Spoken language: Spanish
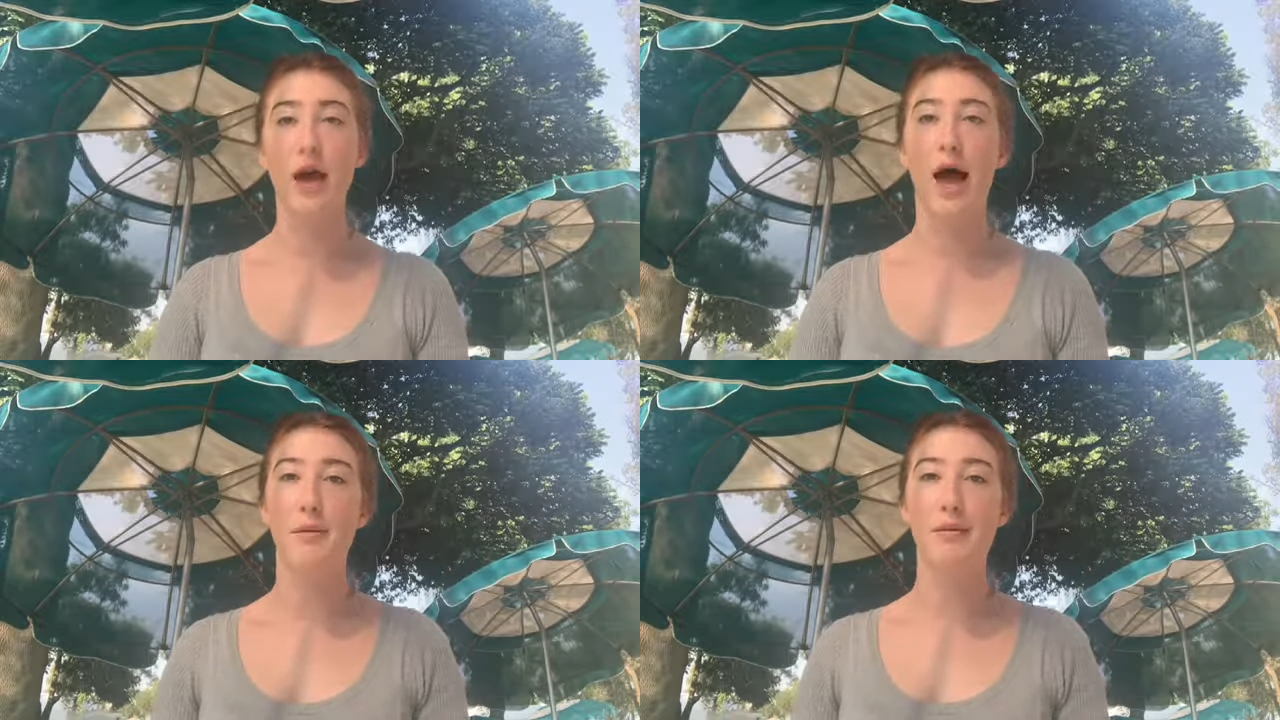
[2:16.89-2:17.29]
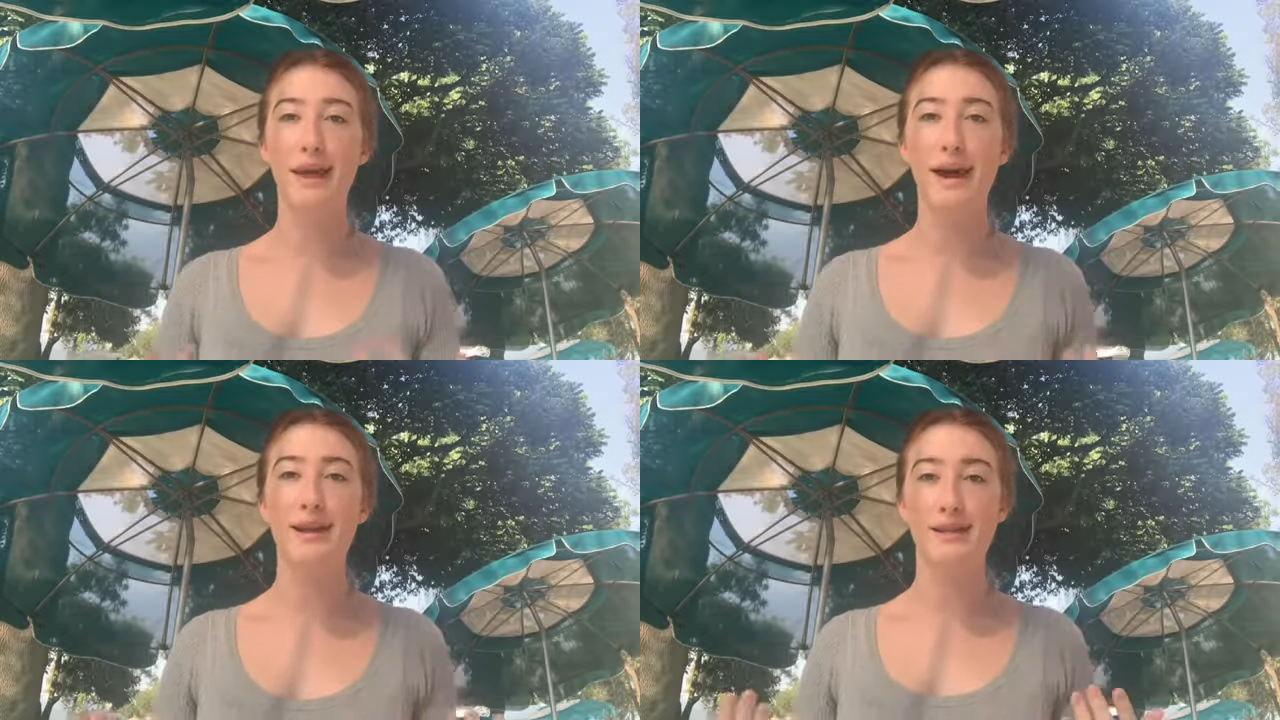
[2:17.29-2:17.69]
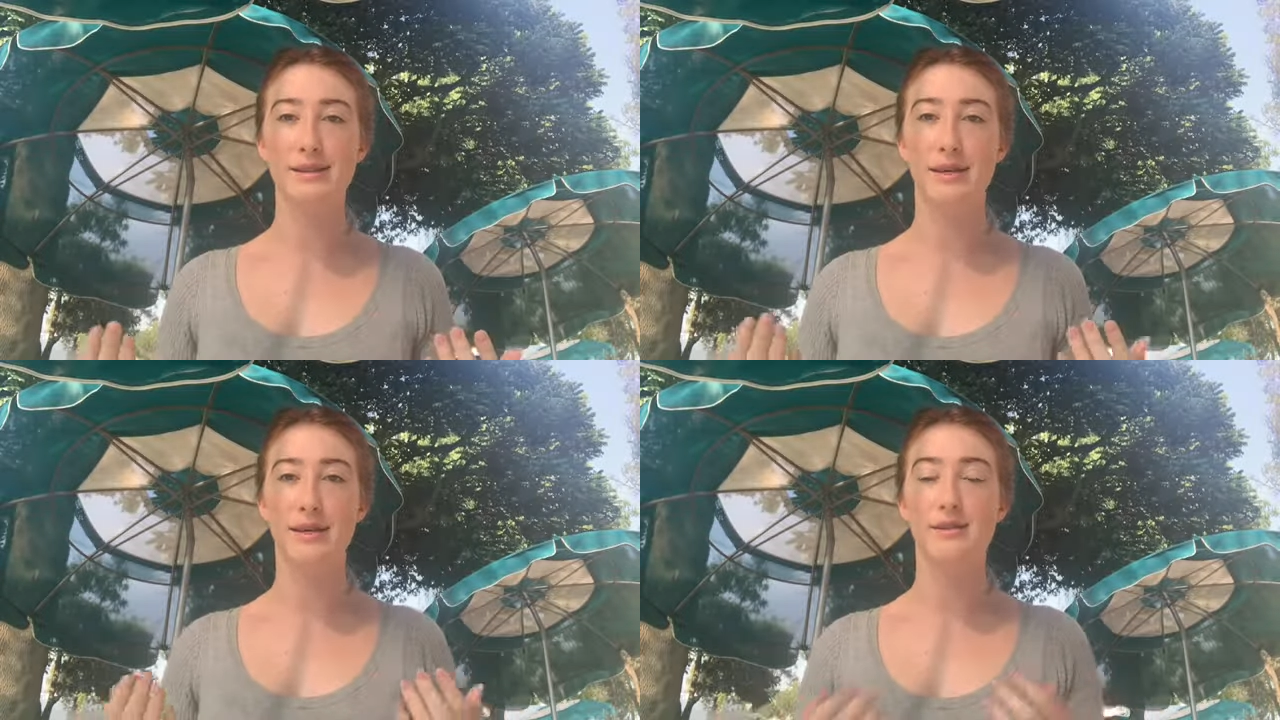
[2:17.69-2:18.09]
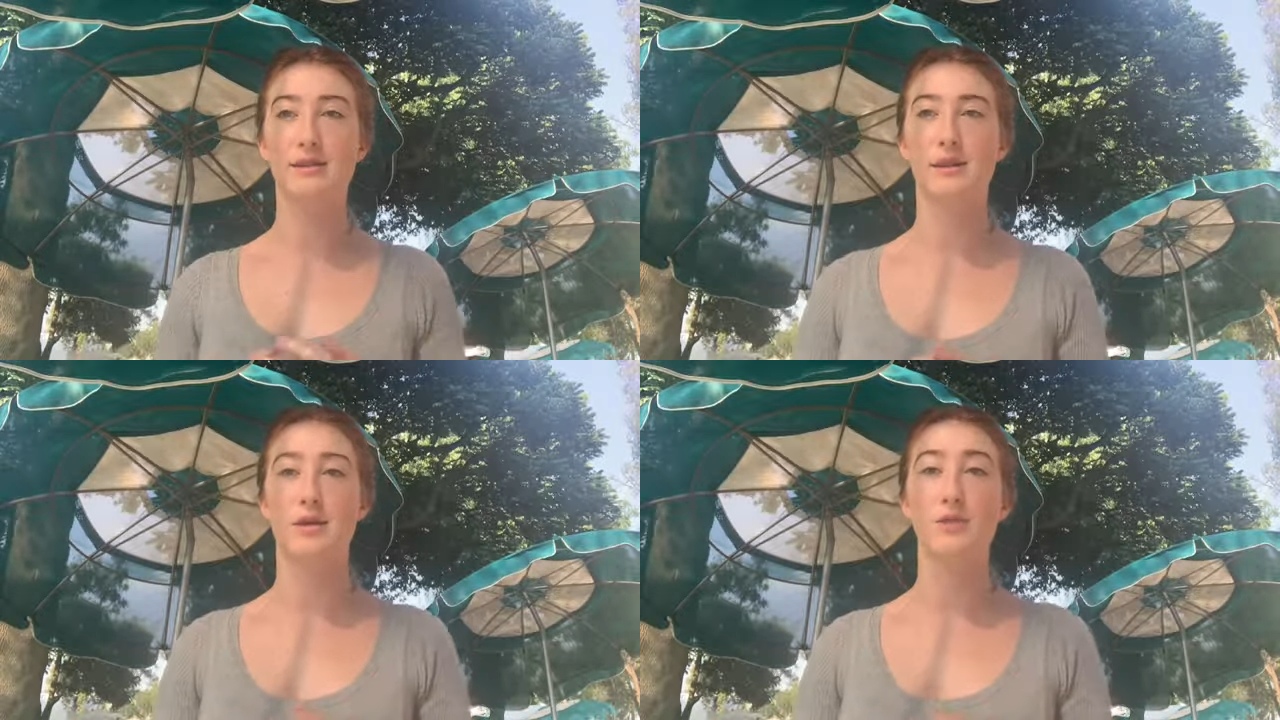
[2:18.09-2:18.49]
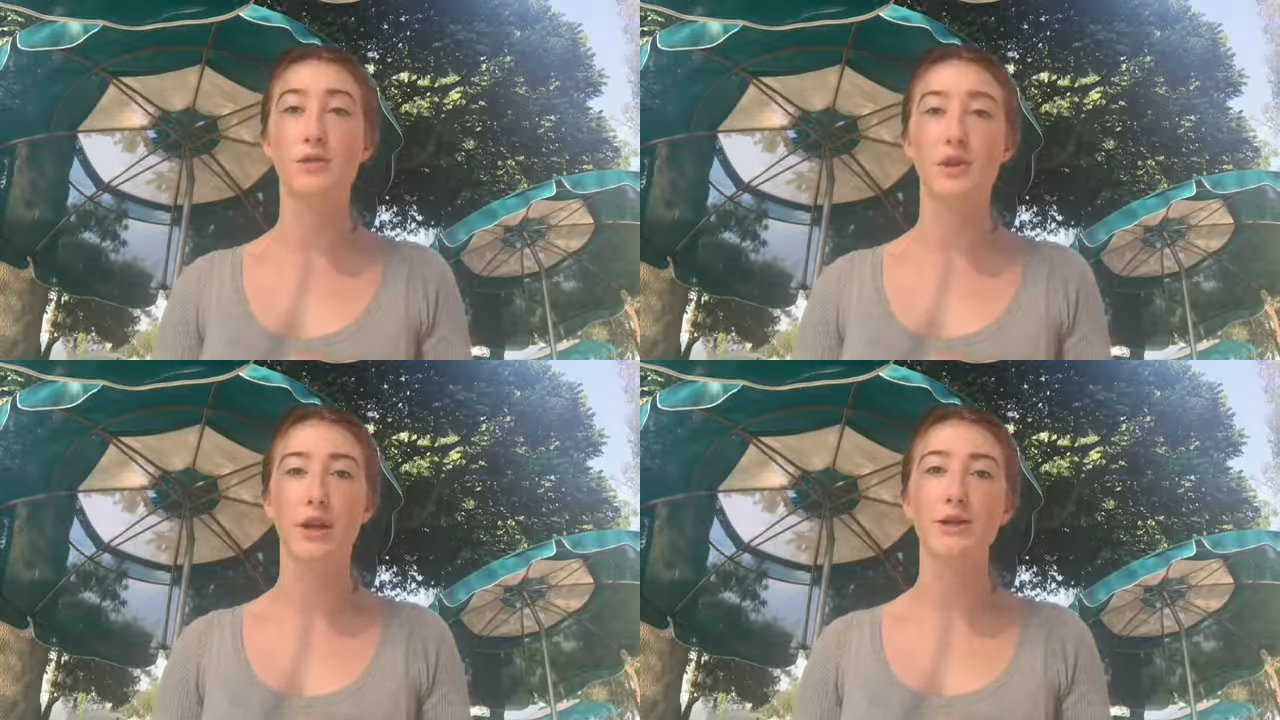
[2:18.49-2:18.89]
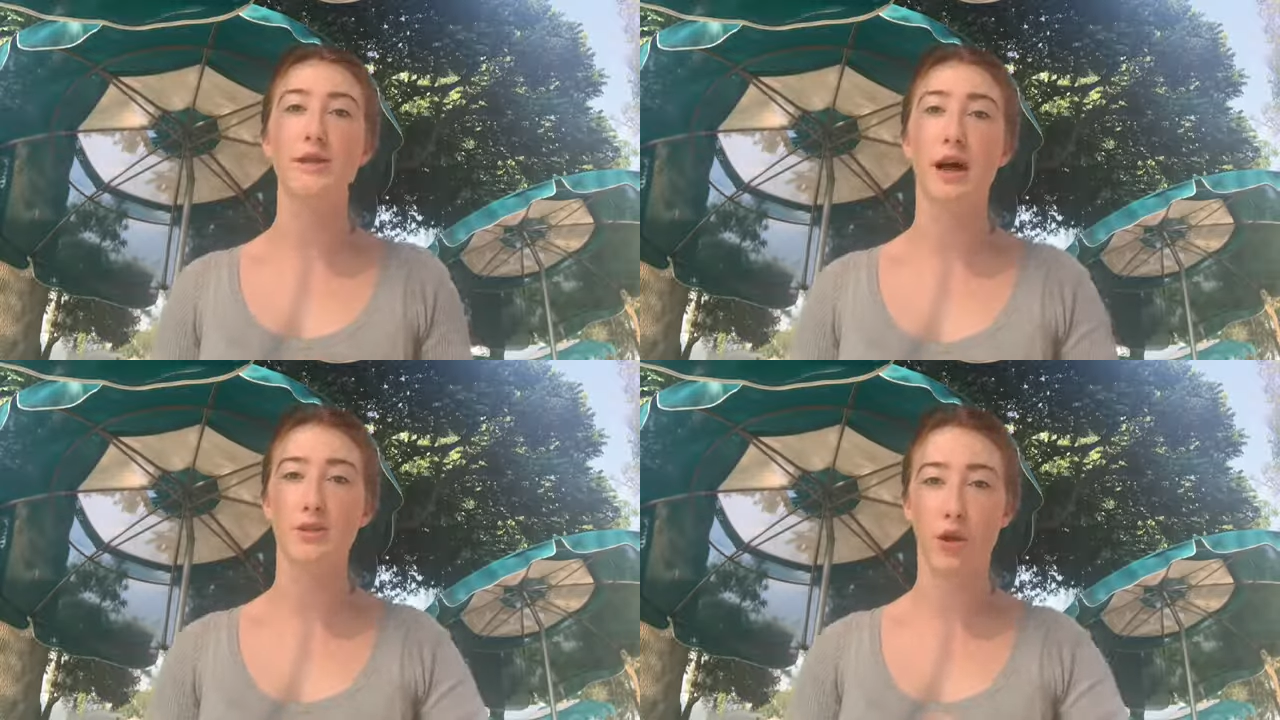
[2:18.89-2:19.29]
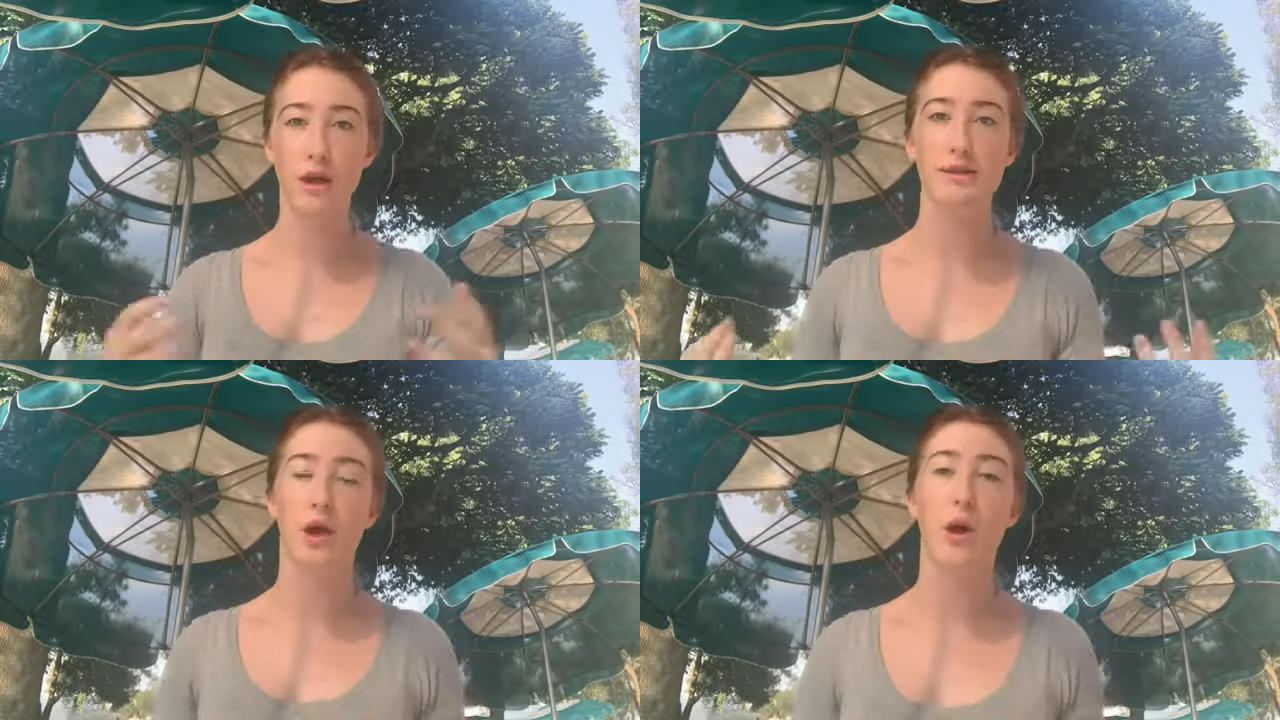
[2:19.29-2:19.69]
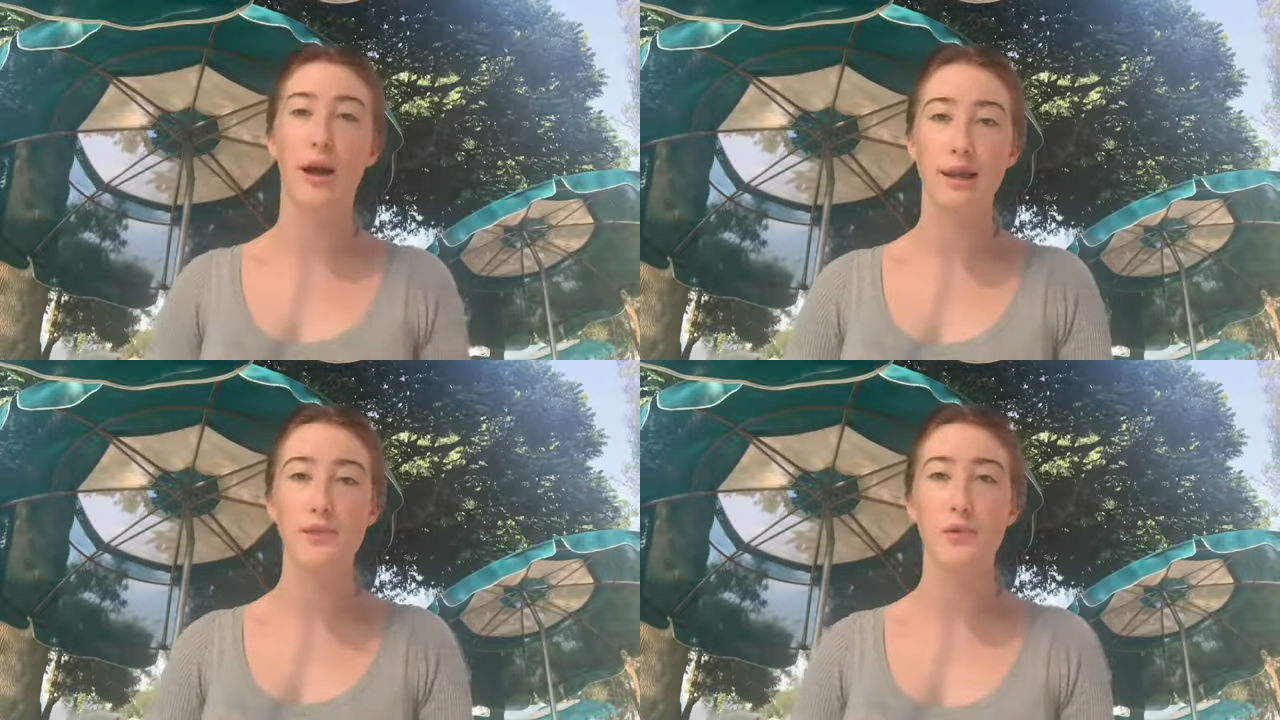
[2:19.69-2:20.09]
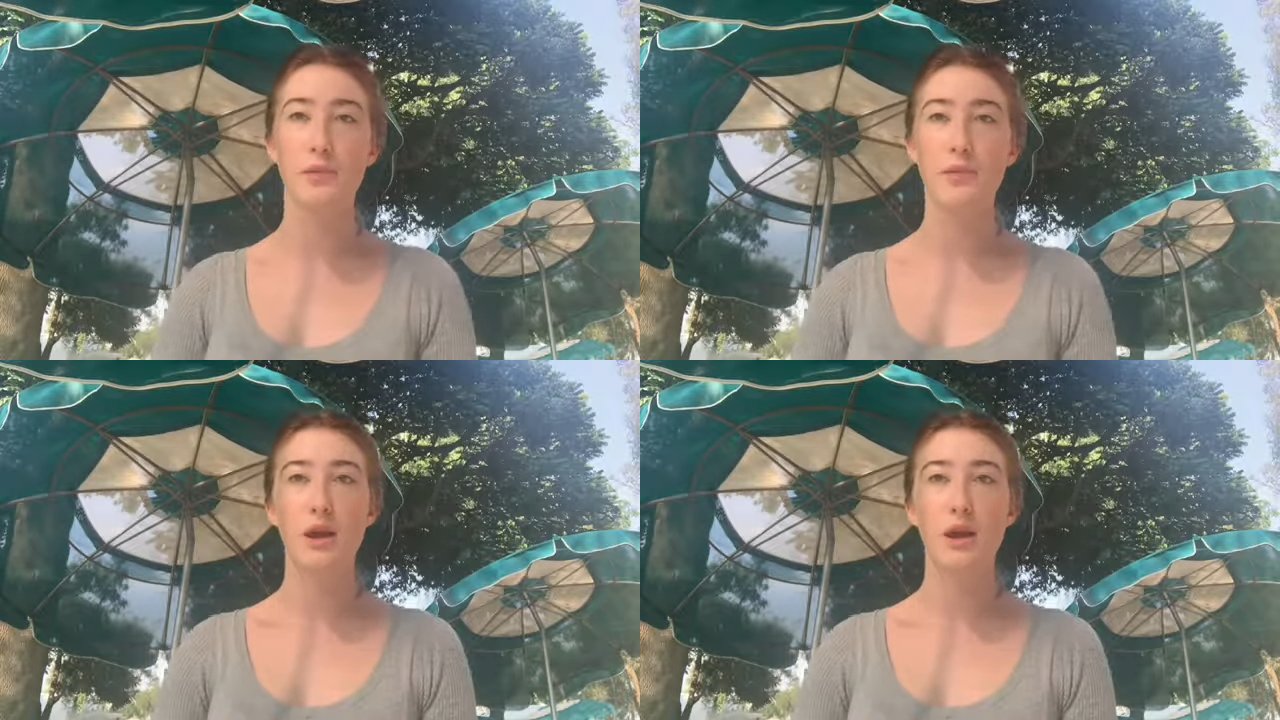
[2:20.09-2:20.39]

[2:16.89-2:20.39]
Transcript: ampliar estas eh, funciones a todo el estado de Jalisco.